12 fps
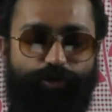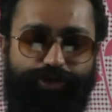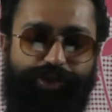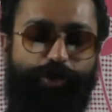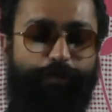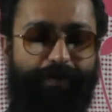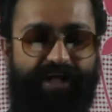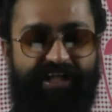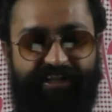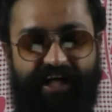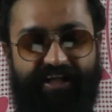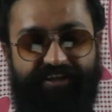उसके ऊपर
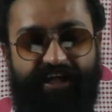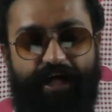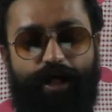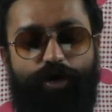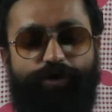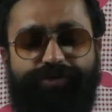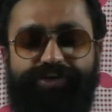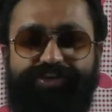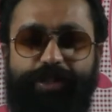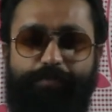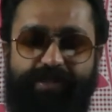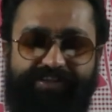आधारित है और
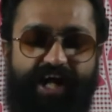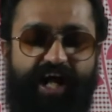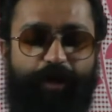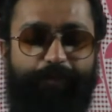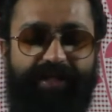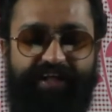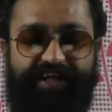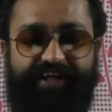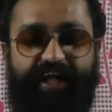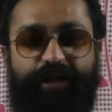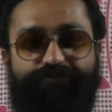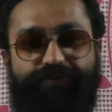जिसे मजाक में
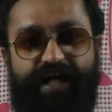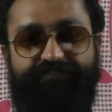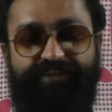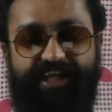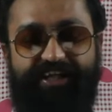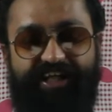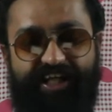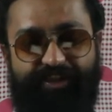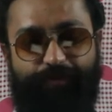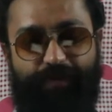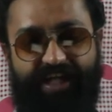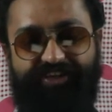लड़के फाइव डे
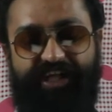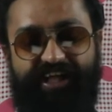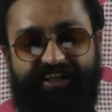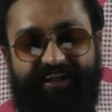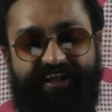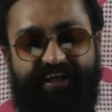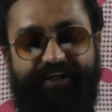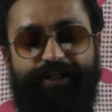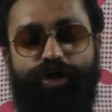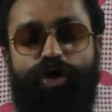टेस्ट मैच कहते हैं